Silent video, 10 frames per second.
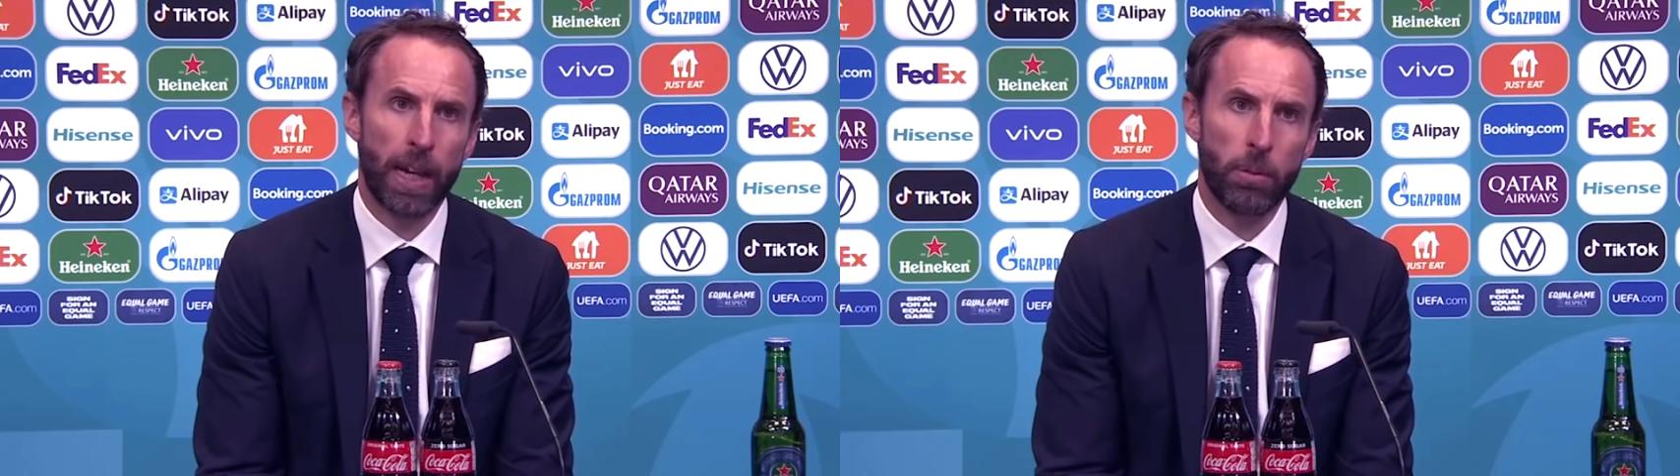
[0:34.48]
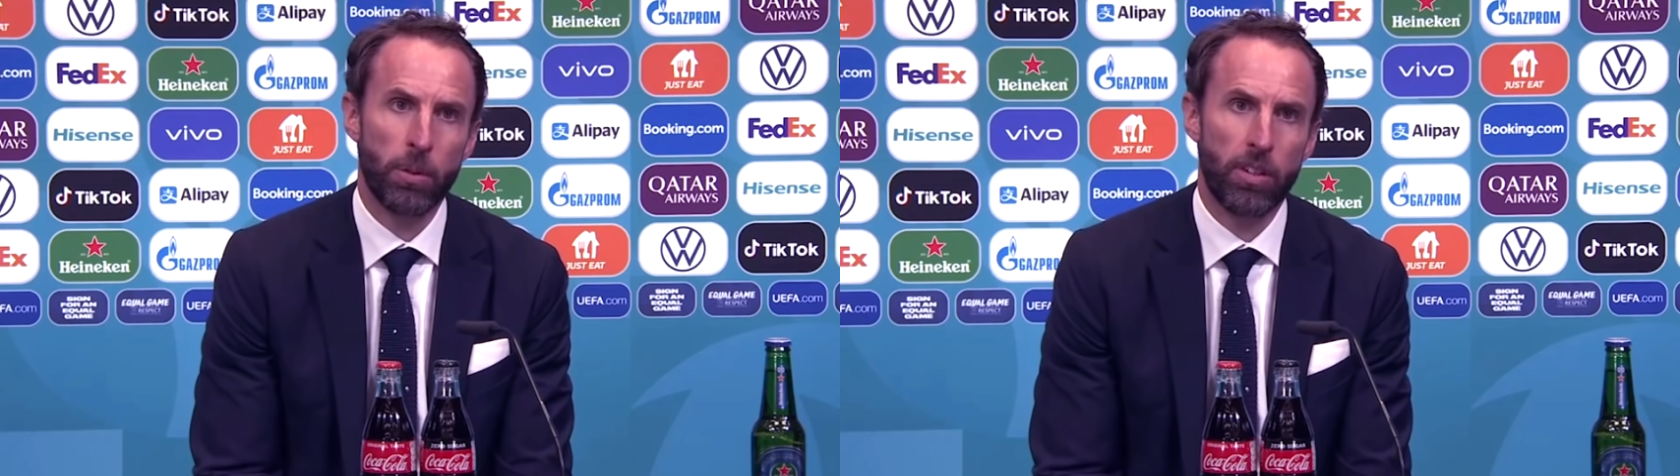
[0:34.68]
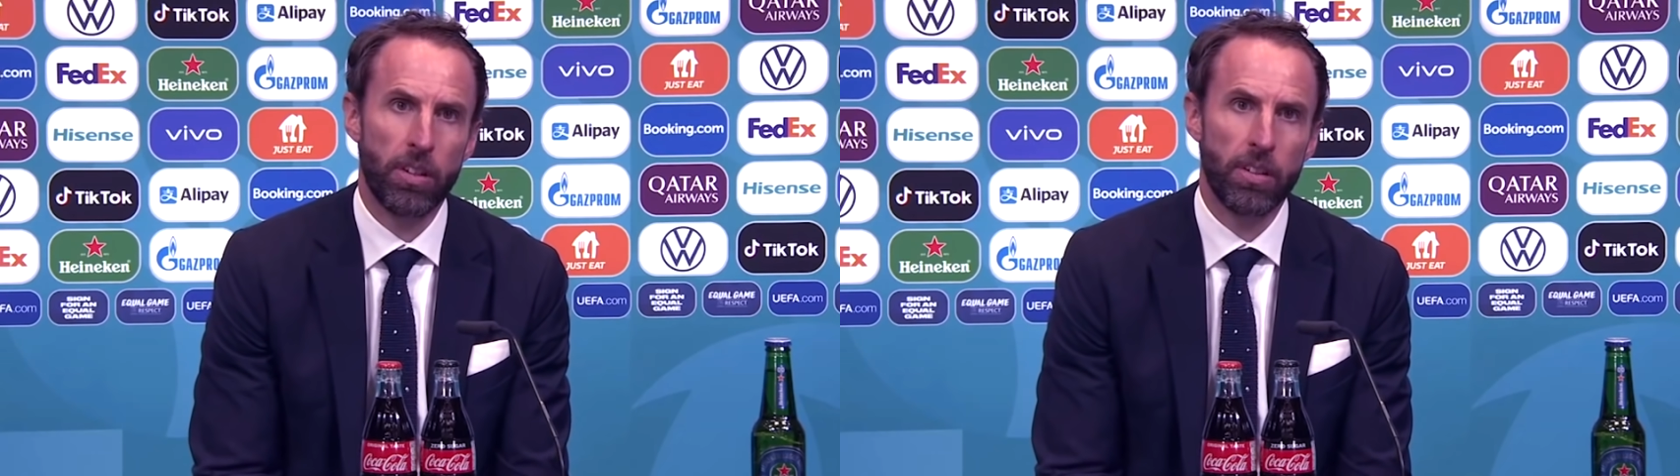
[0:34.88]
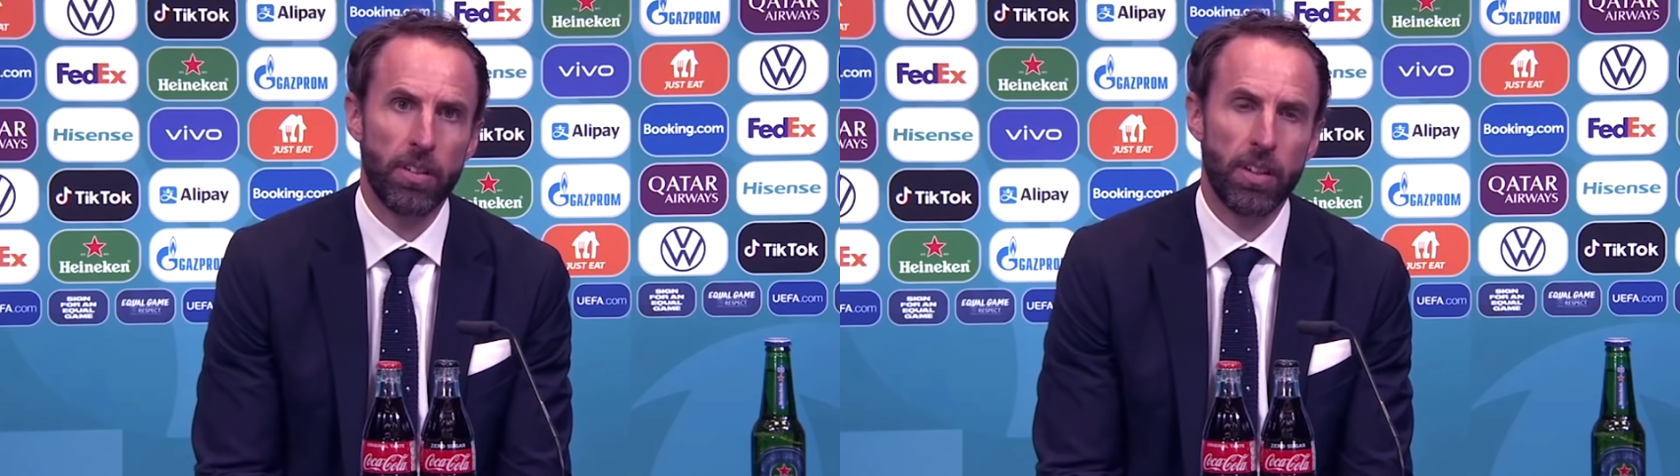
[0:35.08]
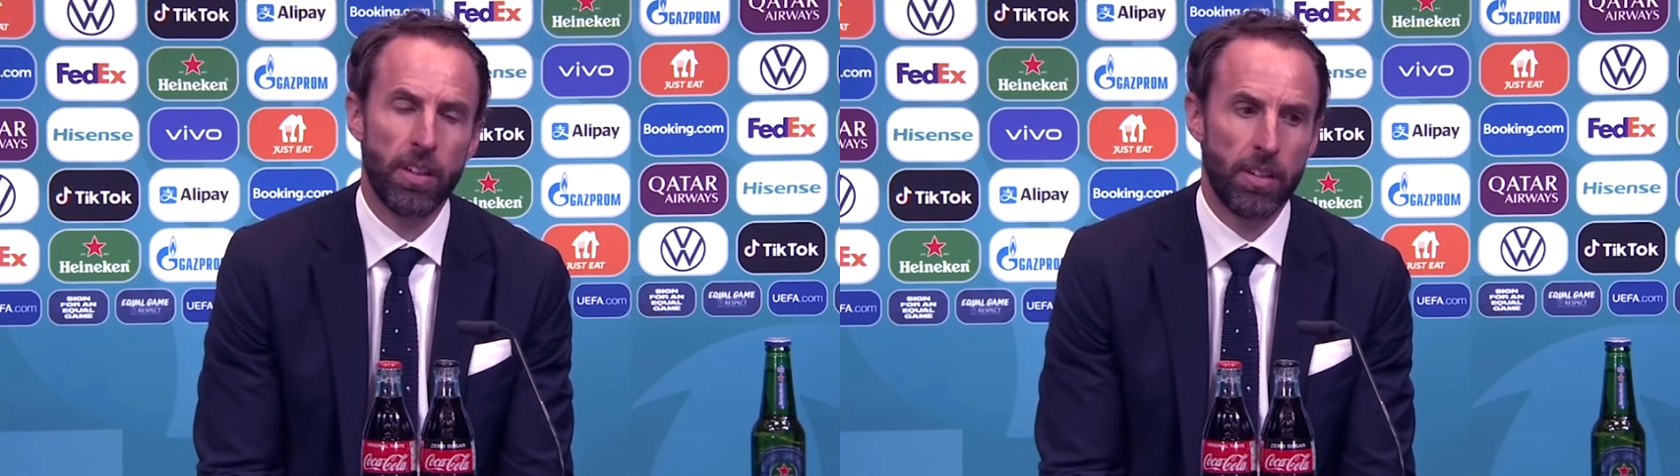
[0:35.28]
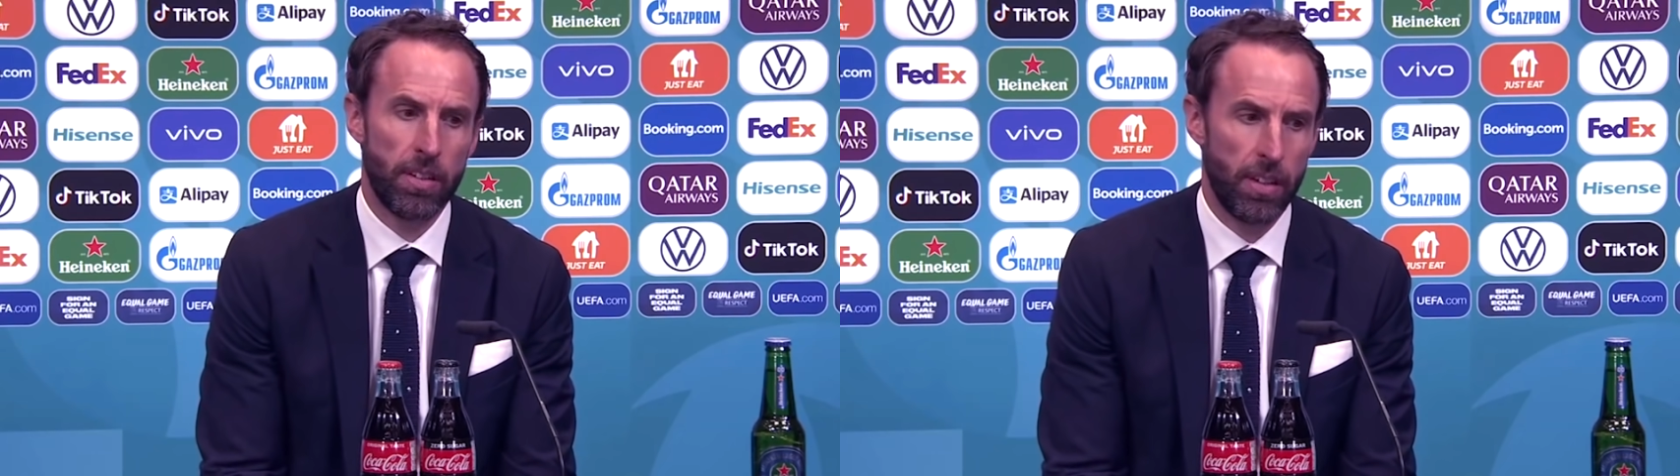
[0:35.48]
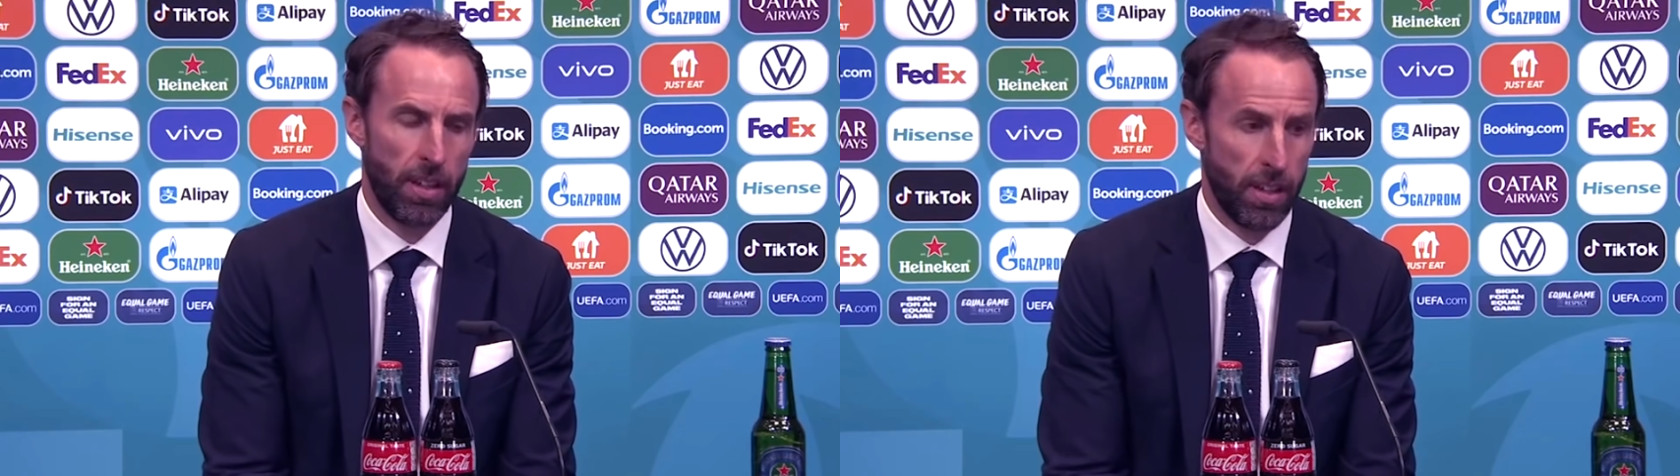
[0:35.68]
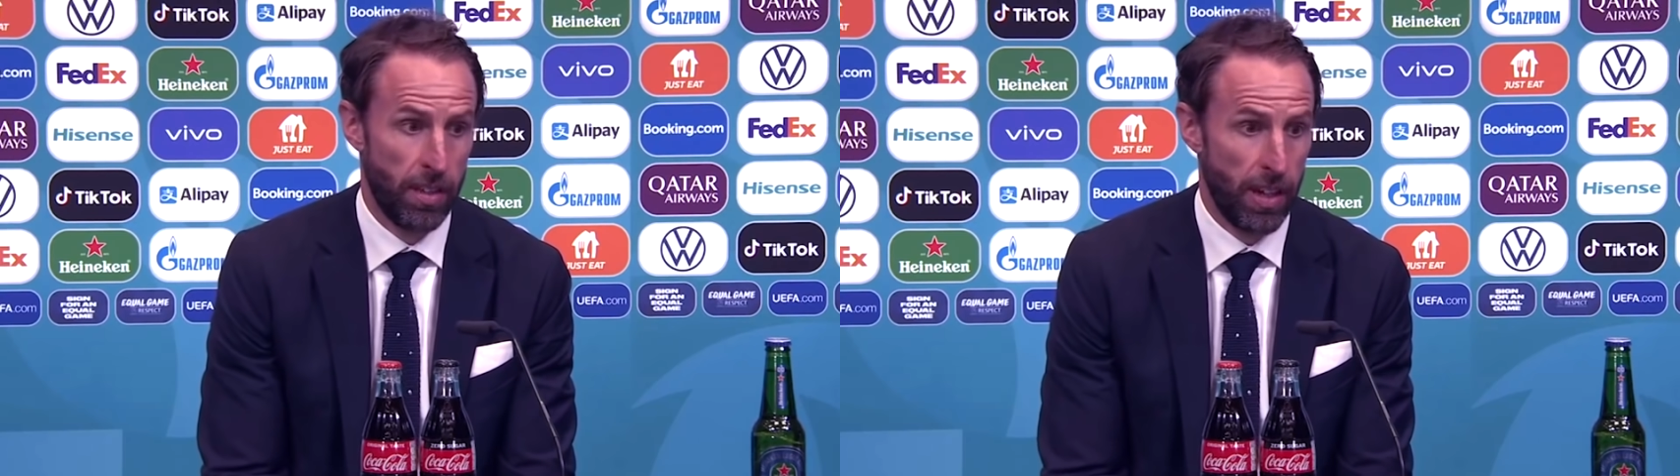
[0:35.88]
тому, что, будучи так
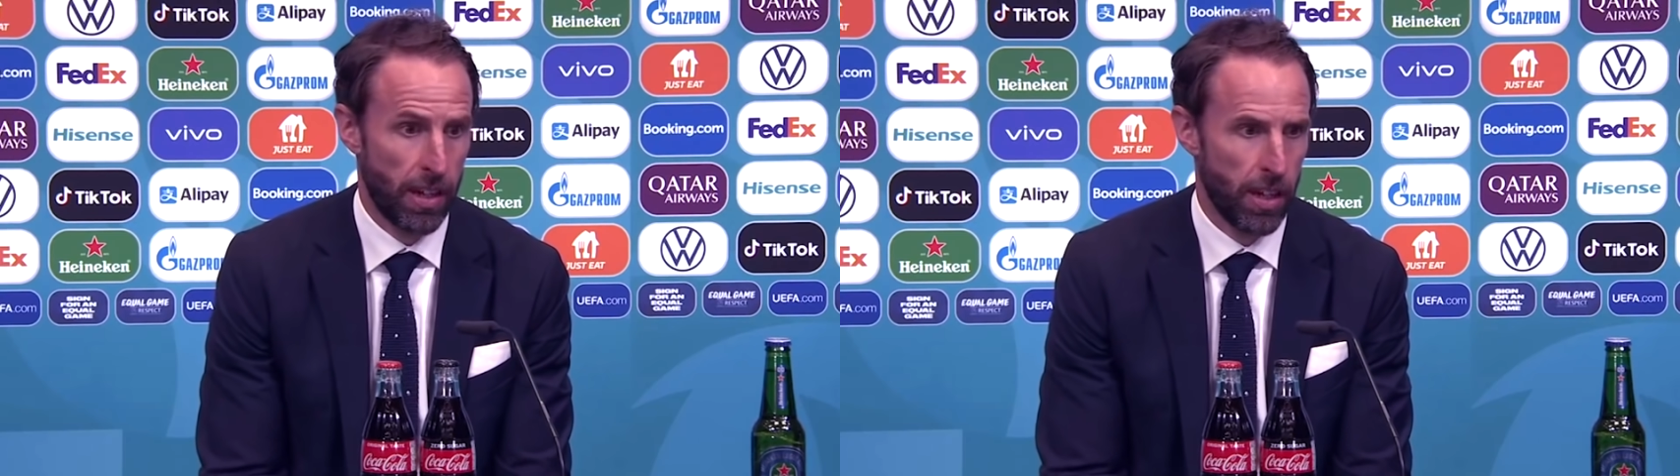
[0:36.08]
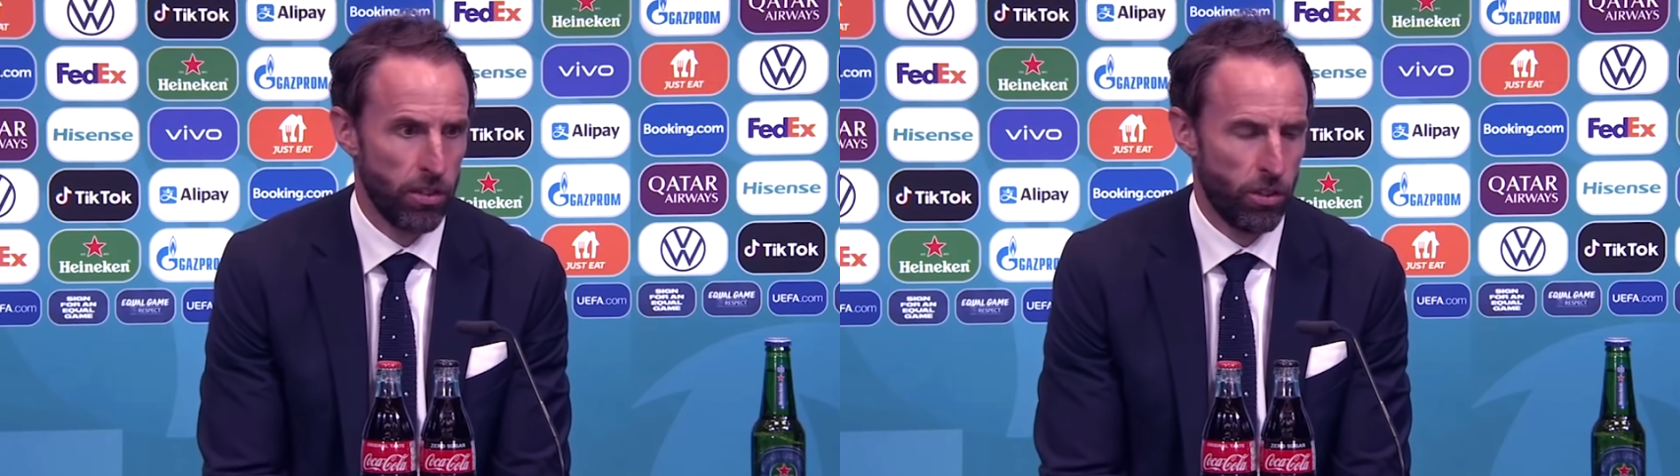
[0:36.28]
близко,